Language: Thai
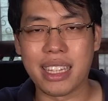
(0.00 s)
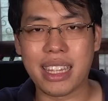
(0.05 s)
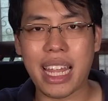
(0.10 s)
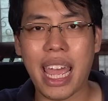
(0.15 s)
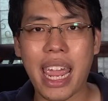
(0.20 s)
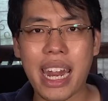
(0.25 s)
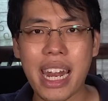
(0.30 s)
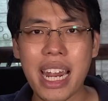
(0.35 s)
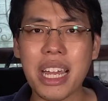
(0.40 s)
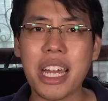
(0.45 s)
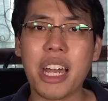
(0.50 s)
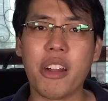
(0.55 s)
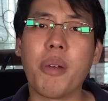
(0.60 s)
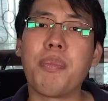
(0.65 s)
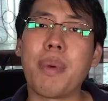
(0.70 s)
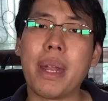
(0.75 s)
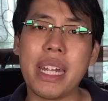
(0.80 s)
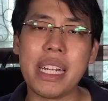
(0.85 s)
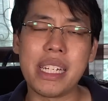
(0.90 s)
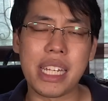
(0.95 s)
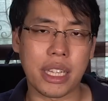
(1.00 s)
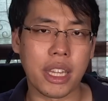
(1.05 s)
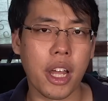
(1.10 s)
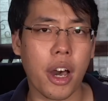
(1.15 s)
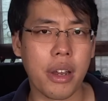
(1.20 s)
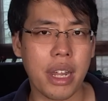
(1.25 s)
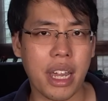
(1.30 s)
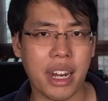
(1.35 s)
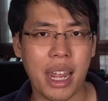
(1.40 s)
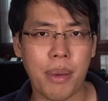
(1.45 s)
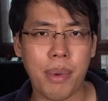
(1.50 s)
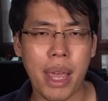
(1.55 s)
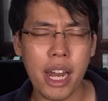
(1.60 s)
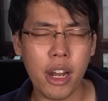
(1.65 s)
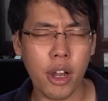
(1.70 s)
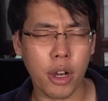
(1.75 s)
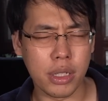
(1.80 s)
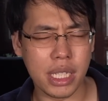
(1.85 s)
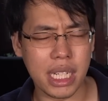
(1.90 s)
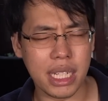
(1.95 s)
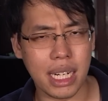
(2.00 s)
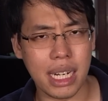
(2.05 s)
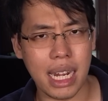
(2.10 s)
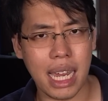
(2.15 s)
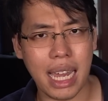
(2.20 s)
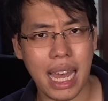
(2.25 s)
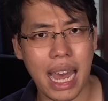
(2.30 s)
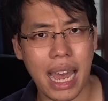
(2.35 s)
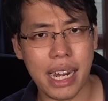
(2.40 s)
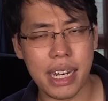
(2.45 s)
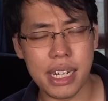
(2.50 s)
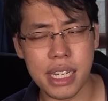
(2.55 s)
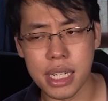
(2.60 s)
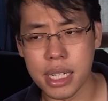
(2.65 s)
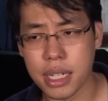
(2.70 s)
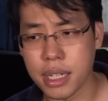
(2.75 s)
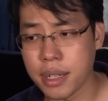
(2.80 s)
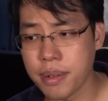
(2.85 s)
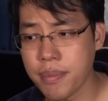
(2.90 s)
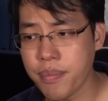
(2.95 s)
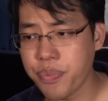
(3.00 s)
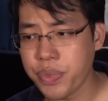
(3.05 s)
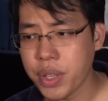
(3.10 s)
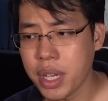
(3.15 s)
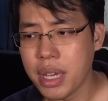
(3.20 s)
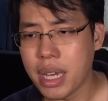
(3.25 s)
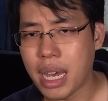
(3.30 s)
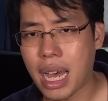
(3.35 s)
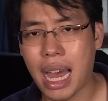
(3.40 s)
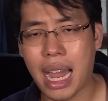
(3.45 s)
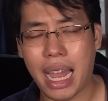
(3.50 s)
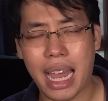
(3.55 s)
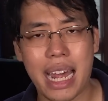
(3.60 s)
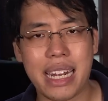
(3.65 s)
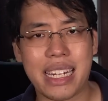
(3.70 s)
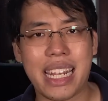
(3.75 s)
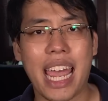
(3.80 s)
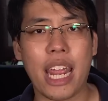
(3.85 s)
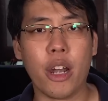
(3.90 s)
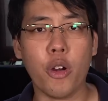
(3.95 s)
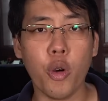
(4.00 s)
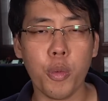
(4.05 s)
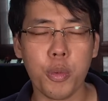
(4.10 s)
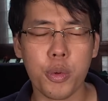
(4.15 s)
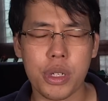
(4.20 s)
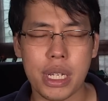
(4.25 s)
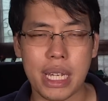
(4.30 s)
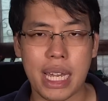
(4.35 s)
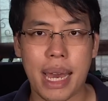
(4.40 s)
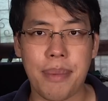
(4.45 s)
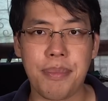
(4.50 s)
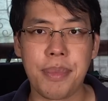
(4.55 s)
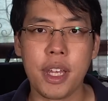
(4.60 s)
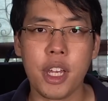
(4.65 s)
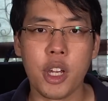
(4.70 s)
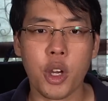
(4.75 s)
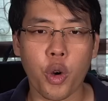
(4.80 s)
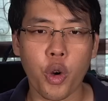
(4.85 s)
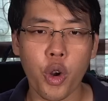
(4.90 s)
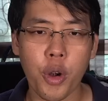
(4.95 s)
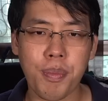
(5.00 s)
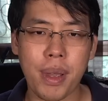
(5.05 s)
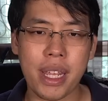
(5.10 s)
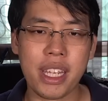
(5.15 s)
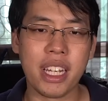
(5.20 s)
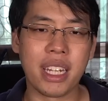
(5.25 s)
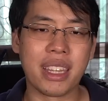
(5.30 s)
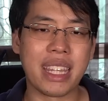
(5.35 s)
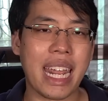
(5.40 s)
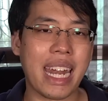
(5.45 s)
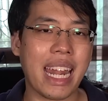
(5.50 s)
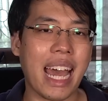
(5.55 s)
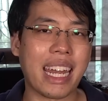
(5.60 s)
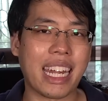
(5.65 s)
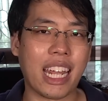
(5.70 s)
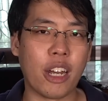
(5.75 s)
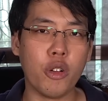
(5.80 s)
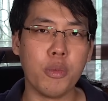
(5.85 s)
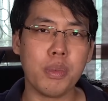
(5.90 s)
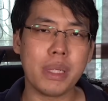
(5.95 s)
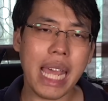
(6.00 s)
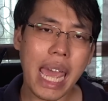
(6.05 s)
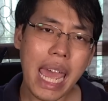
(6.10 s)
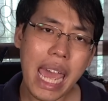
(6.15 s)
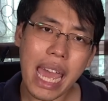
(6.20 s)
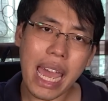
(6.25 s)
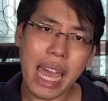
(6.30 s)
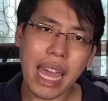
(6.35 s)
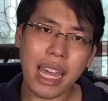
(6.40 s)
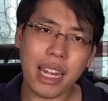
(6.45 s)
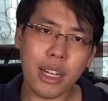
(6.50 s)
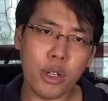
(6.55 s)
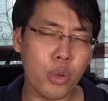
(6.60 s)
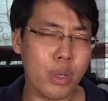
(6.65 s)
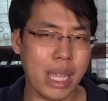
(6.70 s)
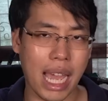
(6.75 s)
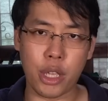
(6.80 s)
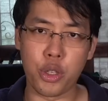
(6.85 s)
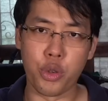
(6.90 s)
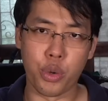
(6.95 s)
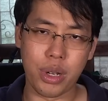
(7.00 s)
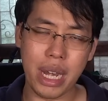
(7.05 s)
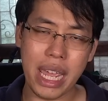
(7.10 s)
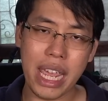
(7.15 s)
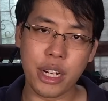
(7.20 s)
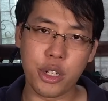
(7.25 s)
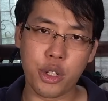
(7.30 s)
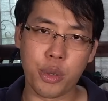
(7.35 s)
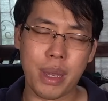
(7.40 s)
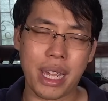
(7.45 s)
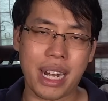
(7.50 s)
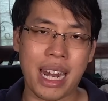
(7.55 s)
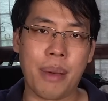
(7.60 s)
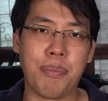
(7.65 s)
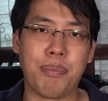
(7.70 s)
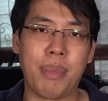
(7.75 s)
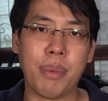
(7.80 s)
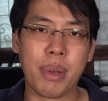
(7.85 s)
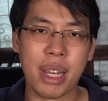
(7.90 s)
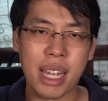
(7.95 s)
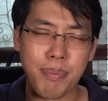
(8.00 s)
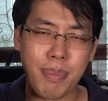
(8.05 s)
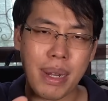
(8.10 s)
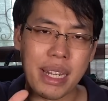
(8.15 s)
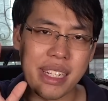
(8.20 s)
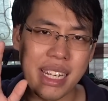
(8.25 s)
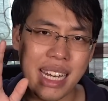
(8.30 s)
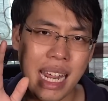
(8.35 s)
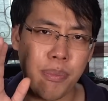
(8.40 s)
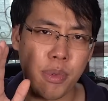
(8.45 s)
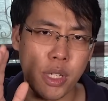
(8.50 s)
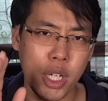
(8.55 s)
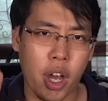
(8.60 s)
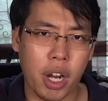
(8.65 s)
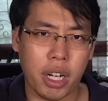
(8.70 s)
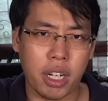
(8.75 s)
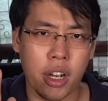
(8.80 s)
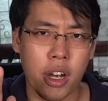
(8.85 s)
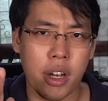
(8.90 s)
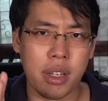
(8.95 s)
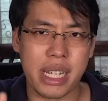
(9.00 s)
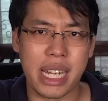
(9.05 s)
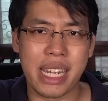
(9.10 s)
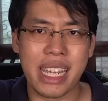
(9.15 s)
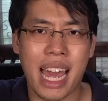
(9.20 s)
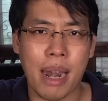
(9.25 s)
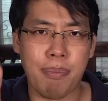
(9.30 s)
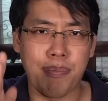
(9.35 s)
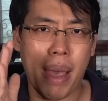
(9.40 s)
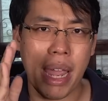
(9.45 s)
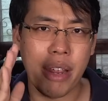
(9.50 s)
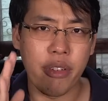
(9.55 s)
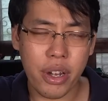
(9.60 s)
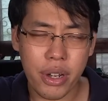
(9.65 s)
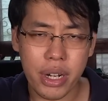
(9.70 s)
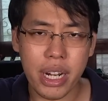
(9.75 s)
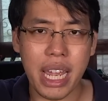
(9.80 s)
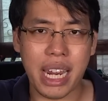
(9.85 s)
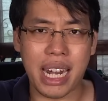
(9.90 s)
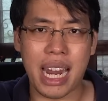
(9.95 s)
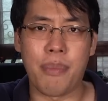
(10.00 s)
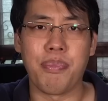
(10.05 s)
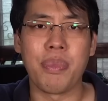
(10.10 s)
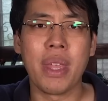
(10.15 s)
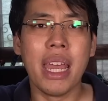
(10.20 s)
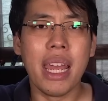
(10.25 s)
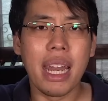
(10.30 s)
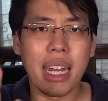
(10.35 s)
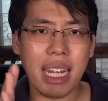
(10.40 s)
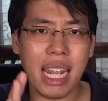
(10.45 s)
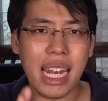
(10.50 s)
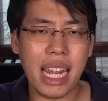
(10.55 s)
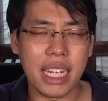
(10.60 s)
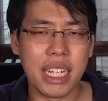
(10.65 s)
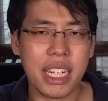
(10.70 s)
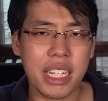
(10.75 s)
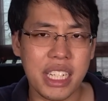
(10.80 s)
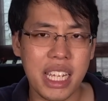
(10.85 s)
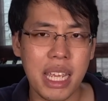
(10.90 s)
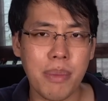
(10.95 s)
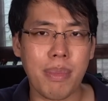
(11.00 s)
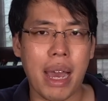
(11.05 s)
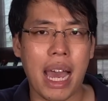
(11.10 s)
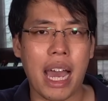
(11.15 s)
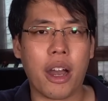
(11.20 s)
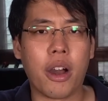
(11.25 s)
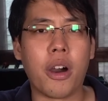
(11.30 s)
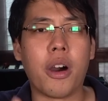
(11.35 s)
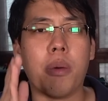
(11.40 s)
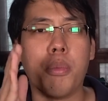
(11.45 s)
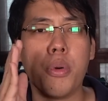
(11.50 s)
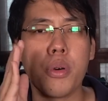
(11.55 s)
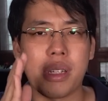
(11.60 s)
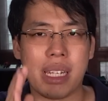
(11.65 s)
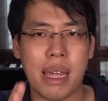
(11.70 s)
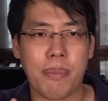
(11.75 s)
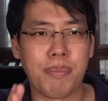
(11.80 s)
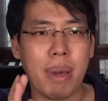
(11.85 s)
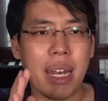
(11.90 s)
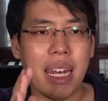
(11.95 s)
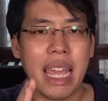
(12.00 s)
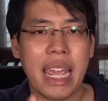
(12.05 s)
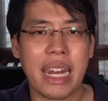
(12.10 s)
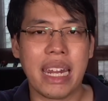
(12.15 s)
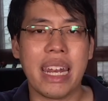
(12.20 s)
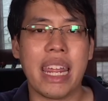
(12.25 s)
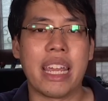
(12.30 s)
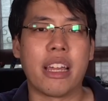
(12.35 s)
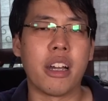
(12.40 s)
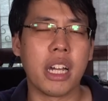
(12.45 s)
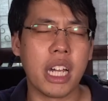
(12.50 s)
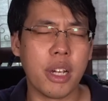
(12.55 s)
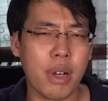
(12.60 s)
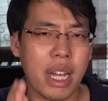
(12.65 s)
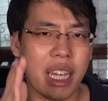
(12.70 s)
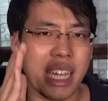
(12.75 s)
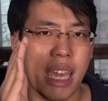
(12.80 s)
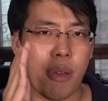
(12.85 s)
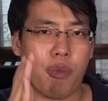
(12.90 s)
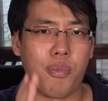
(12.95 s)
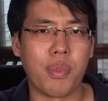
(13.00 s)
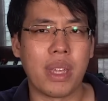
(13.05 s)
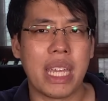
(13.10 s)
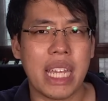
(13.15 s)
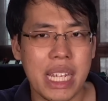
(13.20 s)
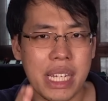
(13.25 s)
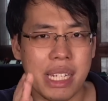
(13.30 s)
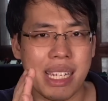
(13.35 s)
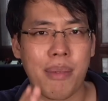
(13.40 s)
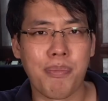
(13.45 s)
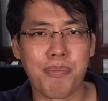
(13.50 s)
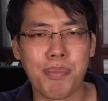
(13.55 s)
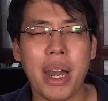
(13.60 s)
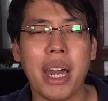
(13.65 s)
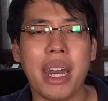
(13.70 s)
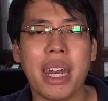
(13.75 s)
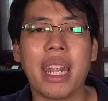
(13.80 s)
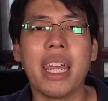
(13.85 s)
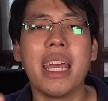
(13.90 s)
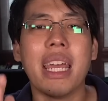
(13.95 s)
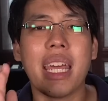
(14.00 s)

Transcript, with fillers: แต่ถ้าเกิดว่าเป็นดิจิตอลนะครับให้ลองจินตนาการถึงการถ่ายรูปดูสิครับ คุณไปยืนเตะท่าถ่ายรูปแชะทุกอย่างหยุดนิ่ง ถูกไหมครับ มันเหมือนกับเป็น snapshot ของสัญญาณไปเรื่อยๆ ครับ นั่นแหละคือที่มาของพวก sample rate นั่นเองก็คือว่าเก็บกี่แซมเปิล